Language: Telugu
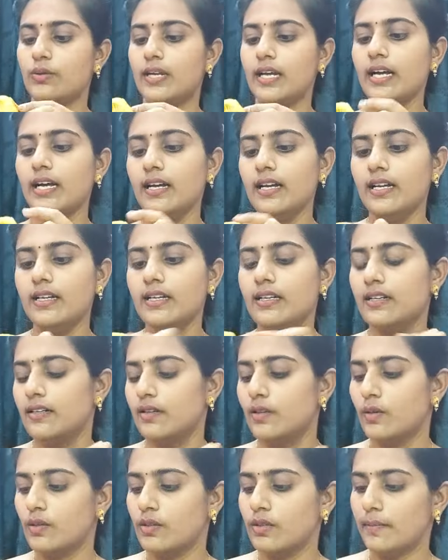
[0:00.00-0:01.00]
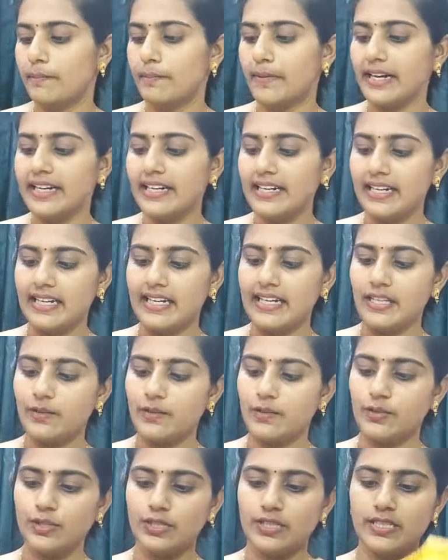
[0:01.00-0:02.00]
కూడా ఒక ప్రింట్ అనేది
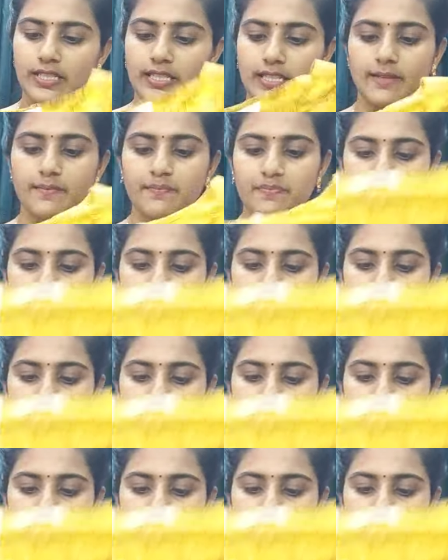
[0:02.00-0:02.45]
వచ్చింది